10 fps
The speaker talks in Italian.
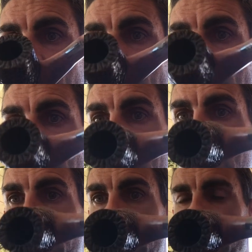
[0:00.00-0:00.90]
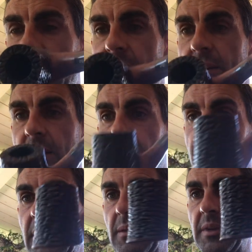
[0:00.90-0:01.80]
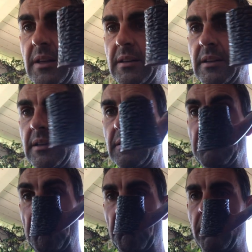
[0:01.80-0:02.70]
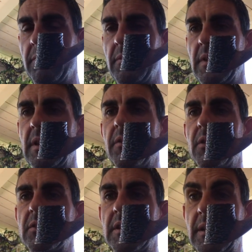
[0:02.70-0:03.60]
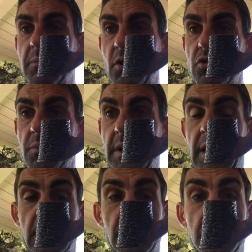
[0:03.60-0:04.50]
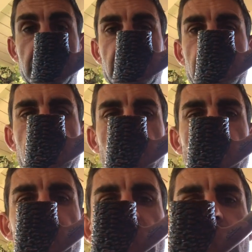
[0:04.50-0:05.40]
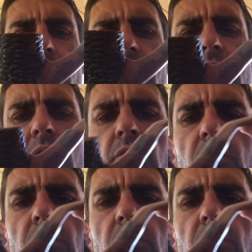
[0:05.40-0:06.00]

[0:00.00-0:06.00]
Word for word: gran pipetta, veramente Stefano Sant'Ambrogio, peraltro eh, poi faremo un video su